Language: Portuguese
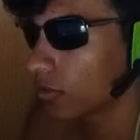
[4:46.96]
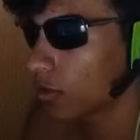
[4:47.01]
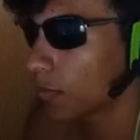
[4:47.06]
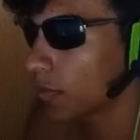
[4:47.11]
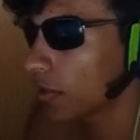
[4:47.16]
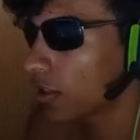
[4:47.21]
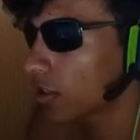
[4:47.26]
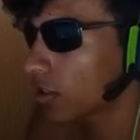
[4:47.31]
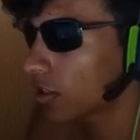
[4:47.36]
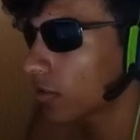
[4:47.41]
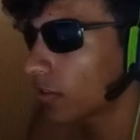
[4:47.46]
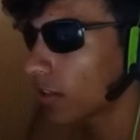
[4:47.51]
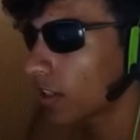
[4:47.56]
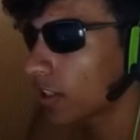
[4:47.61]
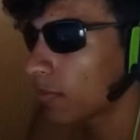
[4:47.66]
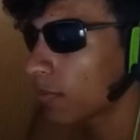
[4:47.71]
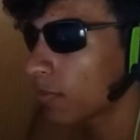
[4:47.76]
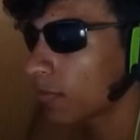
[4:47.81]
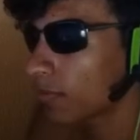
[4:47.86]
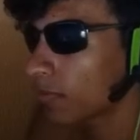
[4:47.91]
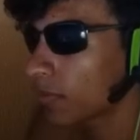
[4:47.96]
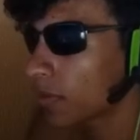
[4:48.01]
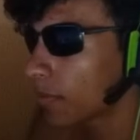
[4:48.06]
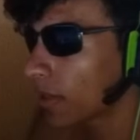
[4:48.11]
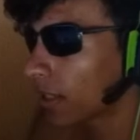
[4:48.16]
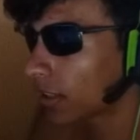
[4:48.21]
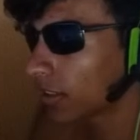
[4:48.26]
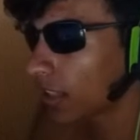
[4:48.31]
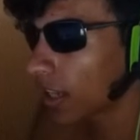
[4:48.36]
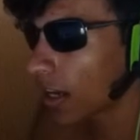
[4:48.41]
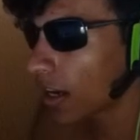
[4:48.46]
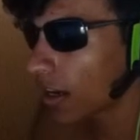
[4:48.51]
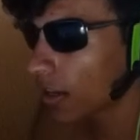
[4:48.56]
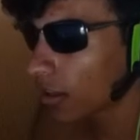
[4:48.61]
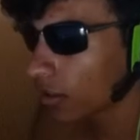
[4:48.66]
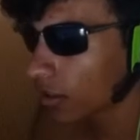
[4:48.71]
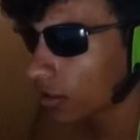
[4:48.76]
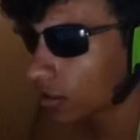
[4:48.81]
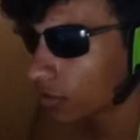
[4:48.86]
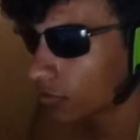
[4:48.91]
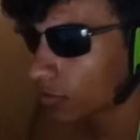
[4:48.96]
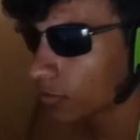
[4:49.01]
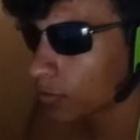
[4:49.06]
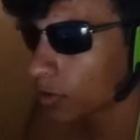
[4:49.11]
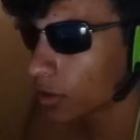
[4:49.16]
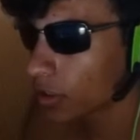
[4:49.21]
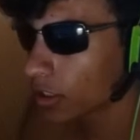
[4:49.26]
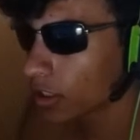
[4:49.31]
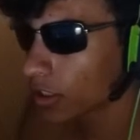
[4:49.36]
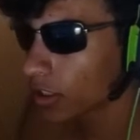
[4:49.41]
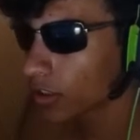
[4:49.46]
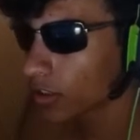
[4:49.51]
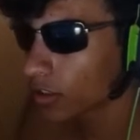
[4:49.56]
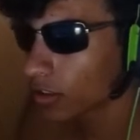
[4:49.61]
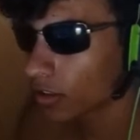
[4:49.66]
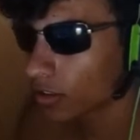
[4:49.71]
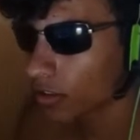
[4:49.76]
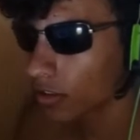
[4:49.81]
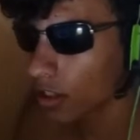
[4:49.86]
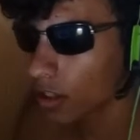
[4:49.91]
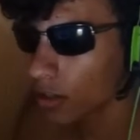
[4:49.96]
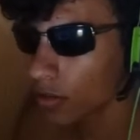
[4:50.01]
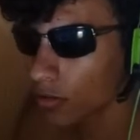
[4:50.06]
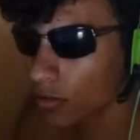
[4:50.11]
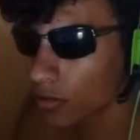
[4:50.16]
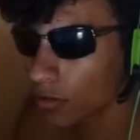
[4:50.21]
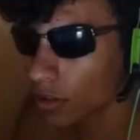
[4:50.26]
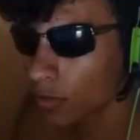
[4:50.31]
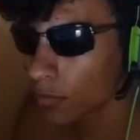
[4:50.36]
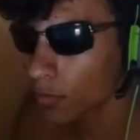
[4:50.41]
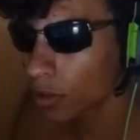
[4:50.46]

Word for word: O objetivo é ele me matar, eu vou morrer. Não, eu não